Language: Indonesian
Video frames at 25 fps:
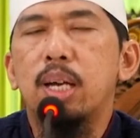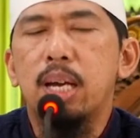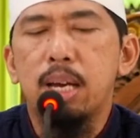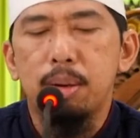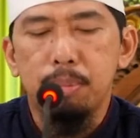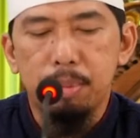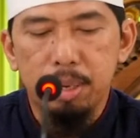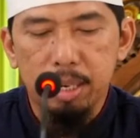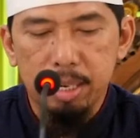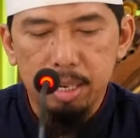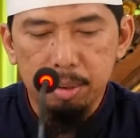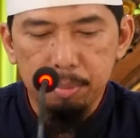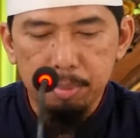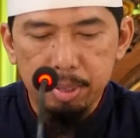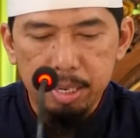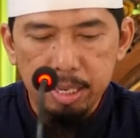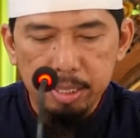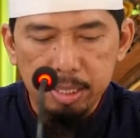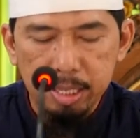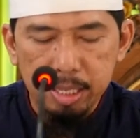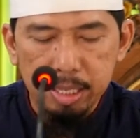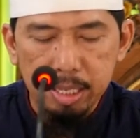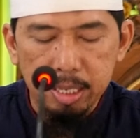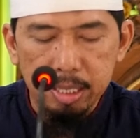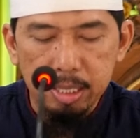Nah, maka
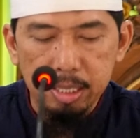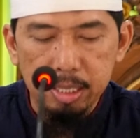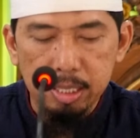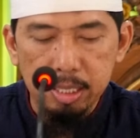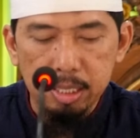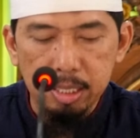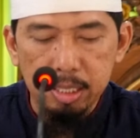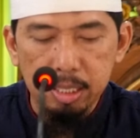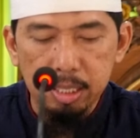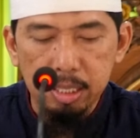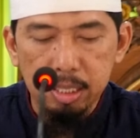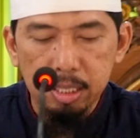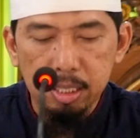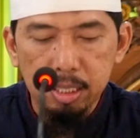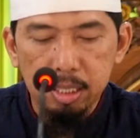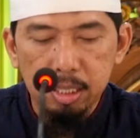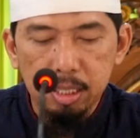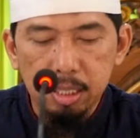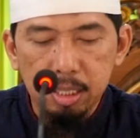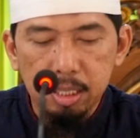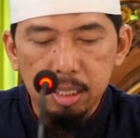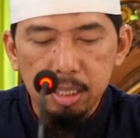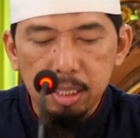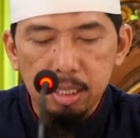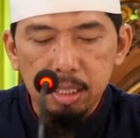berdasarkan di sini
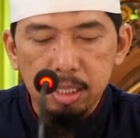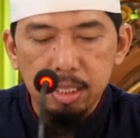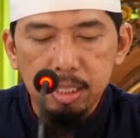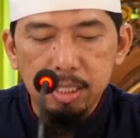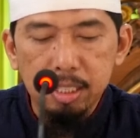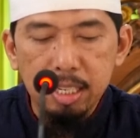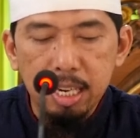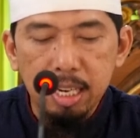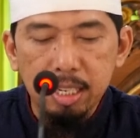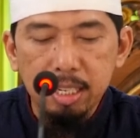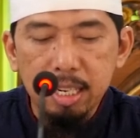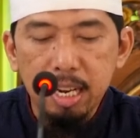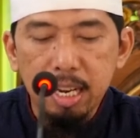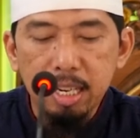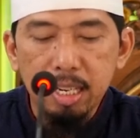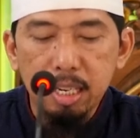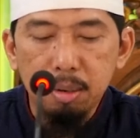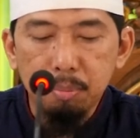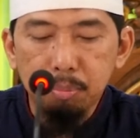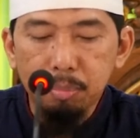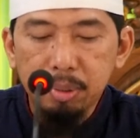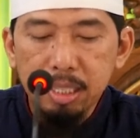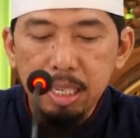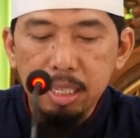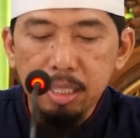yang
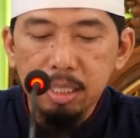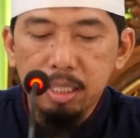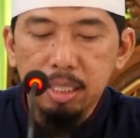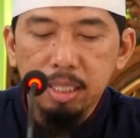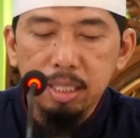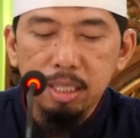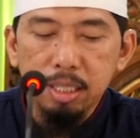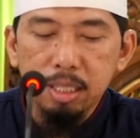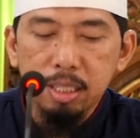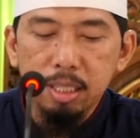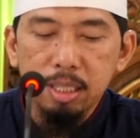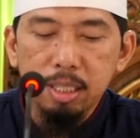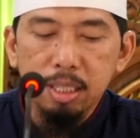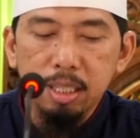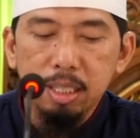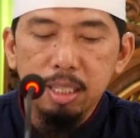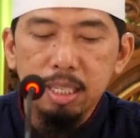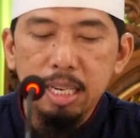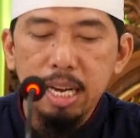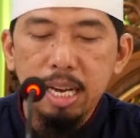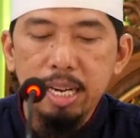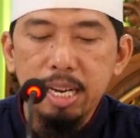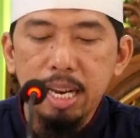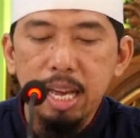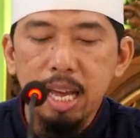nanam tadi
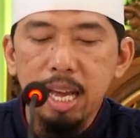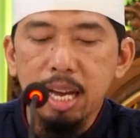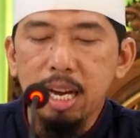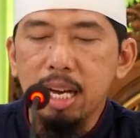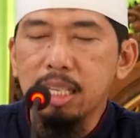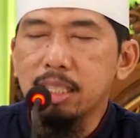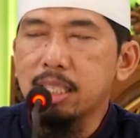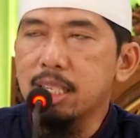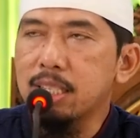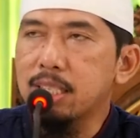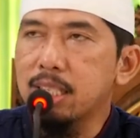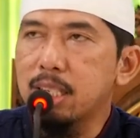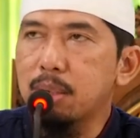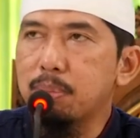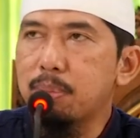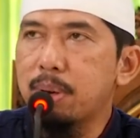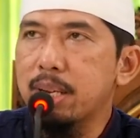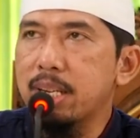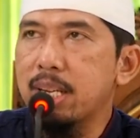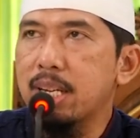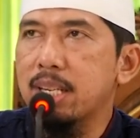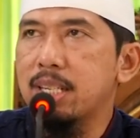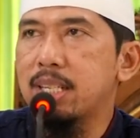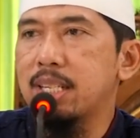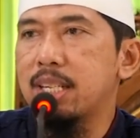nggak ada hak atas jerih
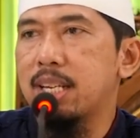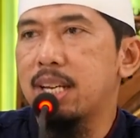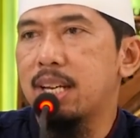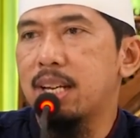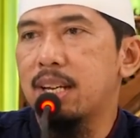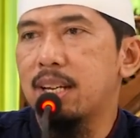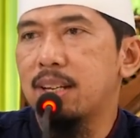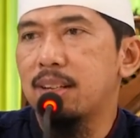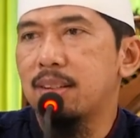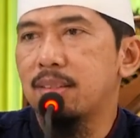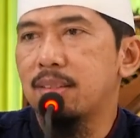payah dia